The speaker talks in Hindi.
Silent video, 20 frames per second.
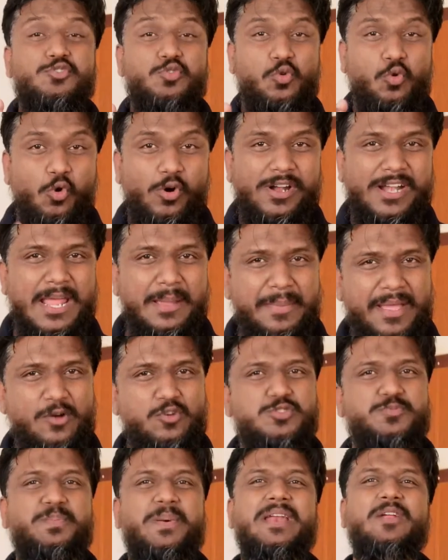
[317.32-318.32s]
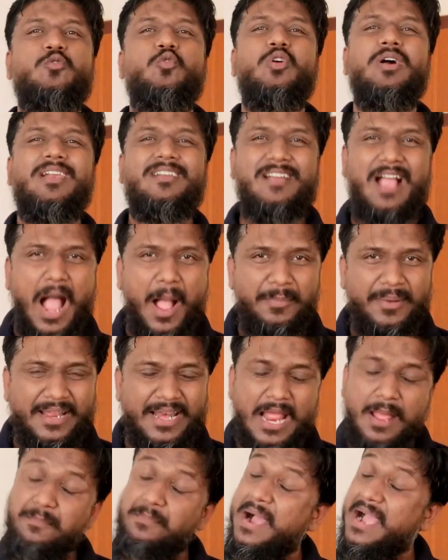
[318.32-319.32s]
जो कोड नेम है उस पर गूगल काम कर
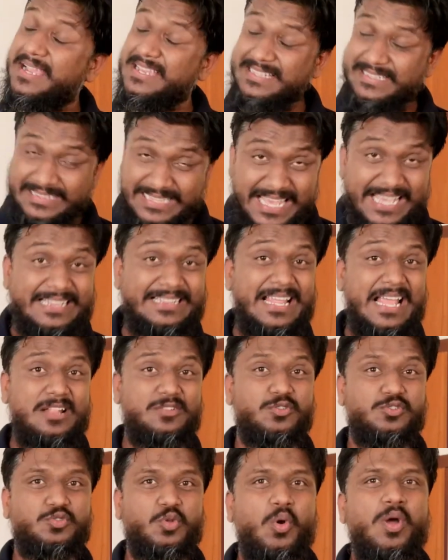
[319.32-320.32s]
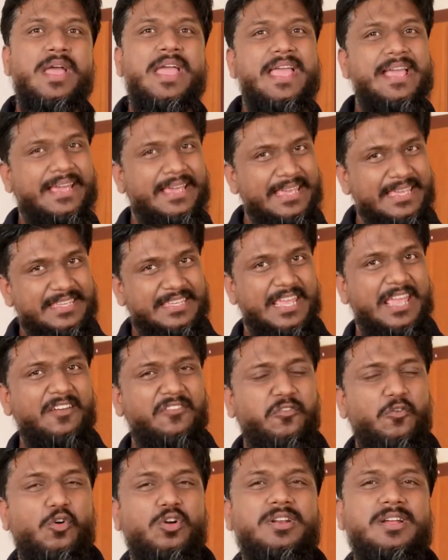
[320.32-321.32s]
रहा है बाकी देखते हैं दोस्तों कि ये
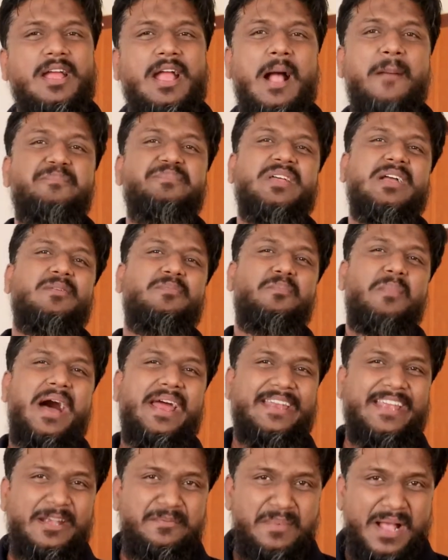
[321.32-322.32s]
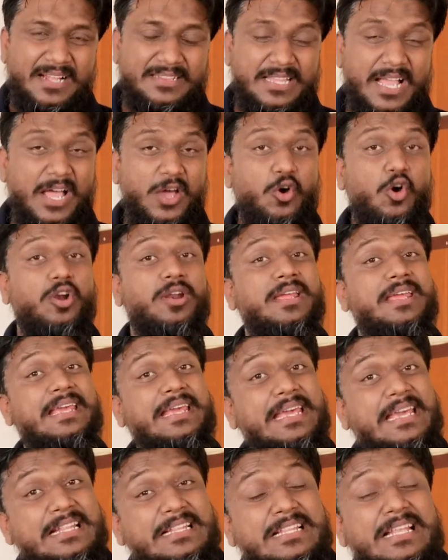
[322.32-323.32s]
फोन कब तक मार्केट में आता है और
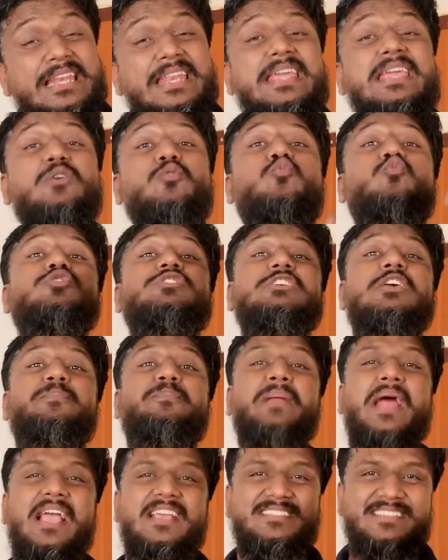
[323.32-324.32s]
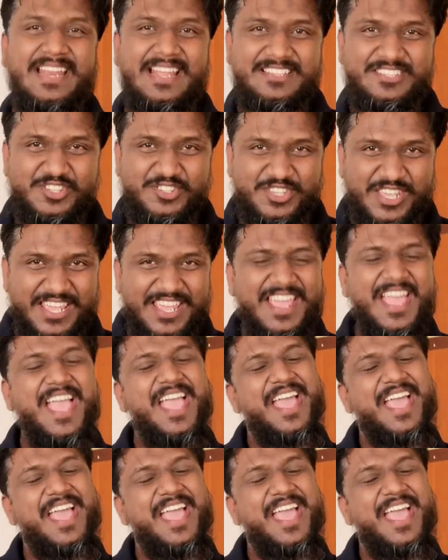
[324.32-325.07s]
कितनी ऊंची प्राइस रेंज इसकी